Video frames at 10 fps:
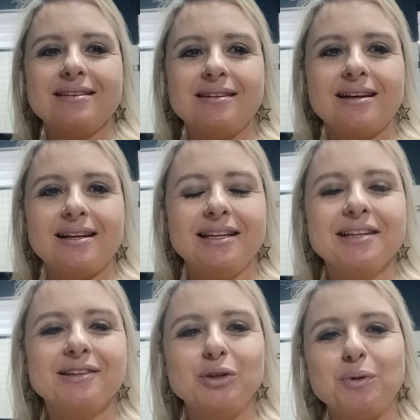da
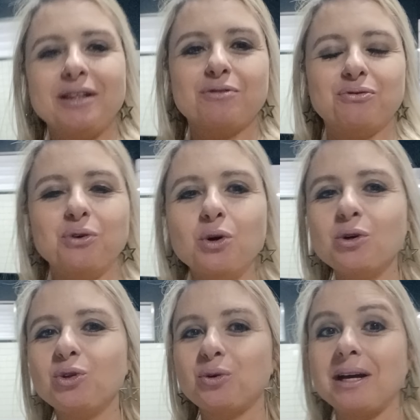linda do
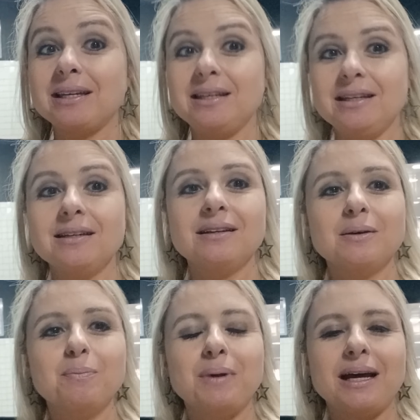Botafogo. Estou aqui
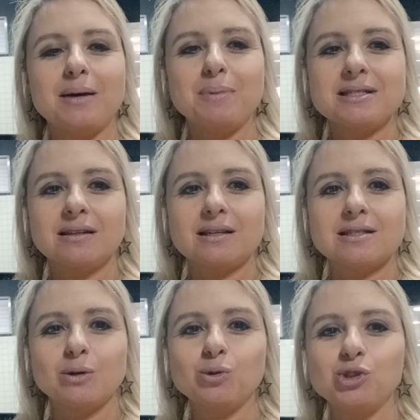para a
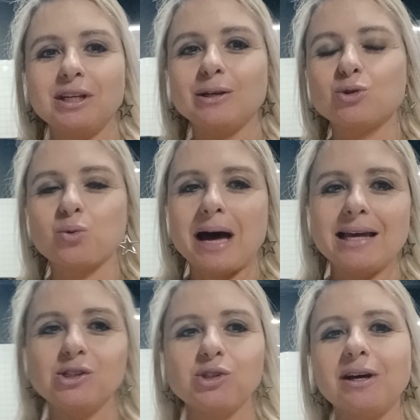apresentação do Tiquinho
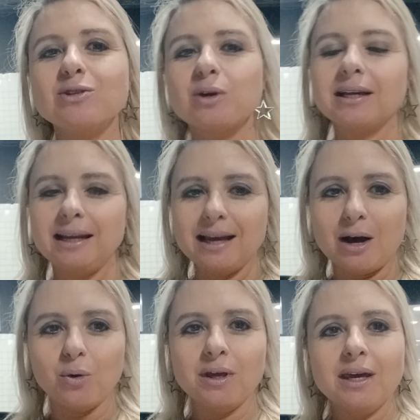Soares. E olha só que
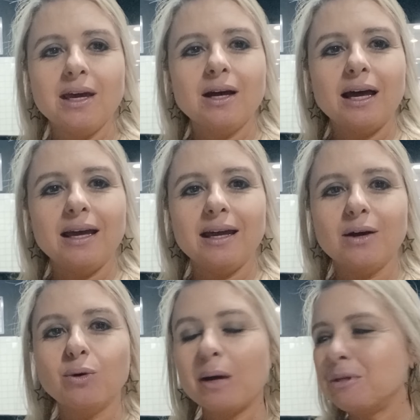legal.
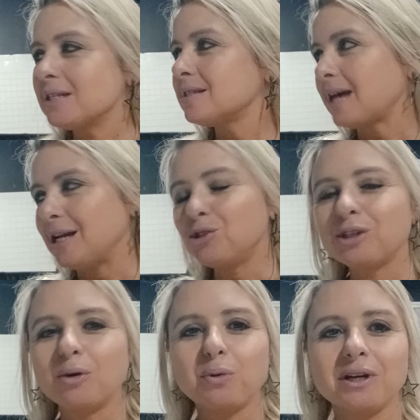É, o Camisa
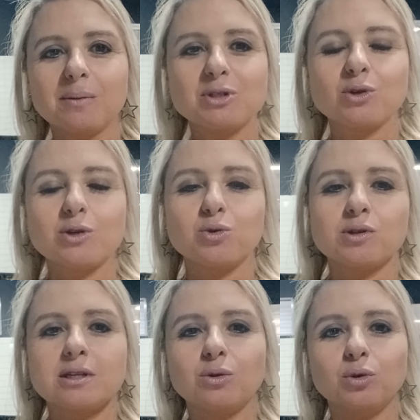7, que é o programa de sócio
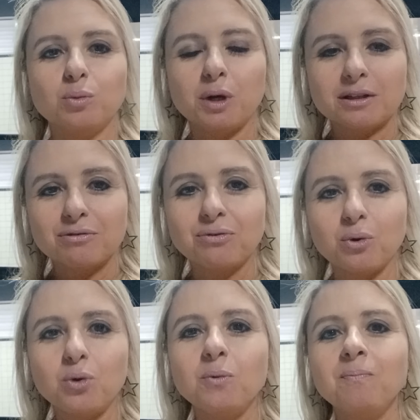torcedor do
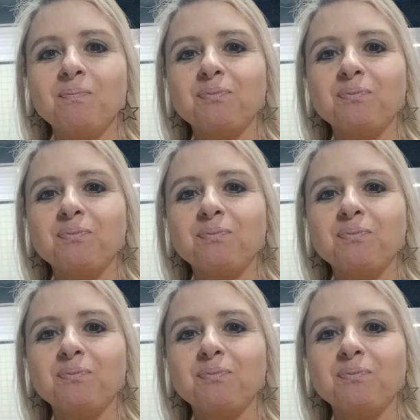Botafogo,